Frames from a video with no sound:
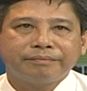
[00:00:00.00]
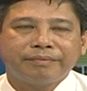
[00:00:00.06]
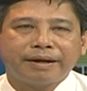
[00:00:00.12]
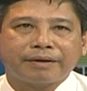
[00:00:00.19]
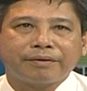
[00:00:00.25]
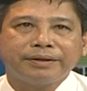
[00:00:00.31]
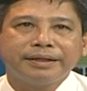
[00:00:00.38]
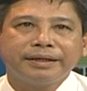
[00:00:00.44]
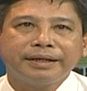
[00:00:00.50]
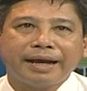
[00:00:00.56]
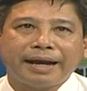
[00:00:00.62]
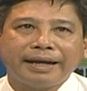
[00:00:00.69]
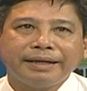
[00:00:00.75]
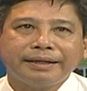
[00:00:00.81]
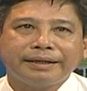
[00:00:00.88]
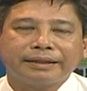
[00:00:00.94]
và có những
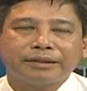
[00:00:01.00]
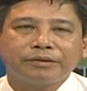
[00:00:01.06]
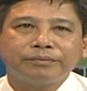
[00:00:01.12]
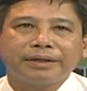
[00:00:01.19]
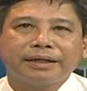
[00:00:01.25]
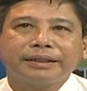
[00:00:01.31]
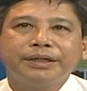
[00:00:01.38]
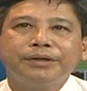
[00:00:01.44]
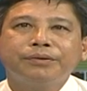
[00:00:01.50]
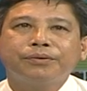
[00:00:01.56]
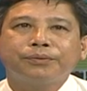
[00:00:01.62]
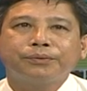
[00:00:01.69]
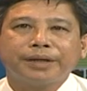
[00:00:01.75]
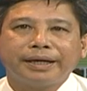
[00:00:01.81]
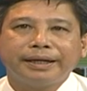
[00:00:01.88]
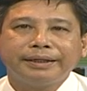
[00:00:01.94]
cái là chúng ta thiếu
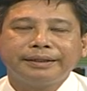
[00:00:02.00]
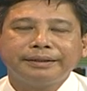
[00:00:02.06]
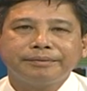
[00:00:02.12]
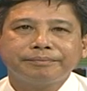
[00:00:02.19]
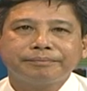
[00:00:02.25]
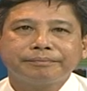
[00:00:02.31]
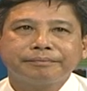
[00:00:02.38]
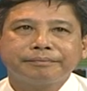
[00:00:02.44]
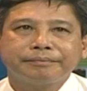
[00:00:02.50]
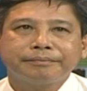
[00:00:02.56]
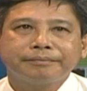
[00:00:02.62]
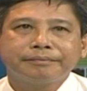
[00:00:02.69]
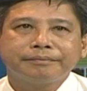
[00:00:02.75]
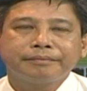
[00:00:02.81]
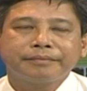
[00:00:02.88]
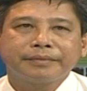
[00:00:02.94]
cụ thể
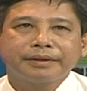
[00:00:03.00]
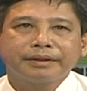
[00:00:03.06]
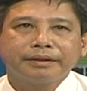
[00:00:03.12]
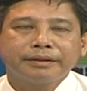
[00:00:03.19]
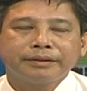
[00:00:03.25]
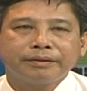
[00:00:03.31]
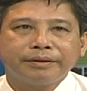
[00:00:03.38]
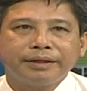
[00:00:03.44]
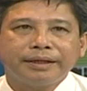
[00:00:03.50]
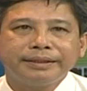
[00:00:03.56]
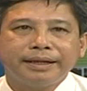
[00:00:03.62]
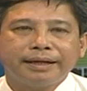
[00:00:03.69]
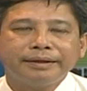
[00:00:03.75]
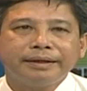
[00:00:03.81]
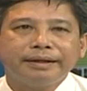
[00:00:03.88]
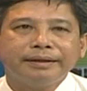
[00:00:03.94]
cho nên
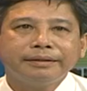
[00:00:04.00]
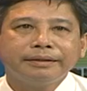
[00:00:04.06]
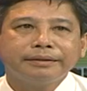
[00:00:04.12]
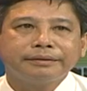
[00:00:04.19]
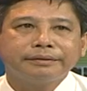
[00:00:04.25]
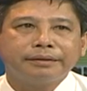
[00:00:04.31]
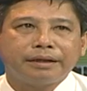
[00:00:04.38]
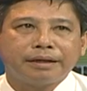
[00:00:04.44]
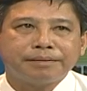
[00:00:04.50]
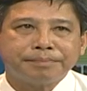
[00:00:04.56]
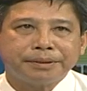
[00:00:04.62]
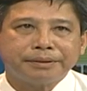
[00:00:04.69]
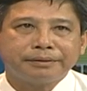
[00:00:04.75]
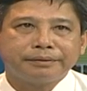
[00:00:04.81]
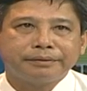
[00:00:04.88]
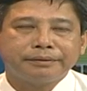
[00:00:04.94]
dẫn đến cái trường hợp
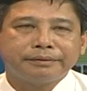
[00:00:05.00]
á,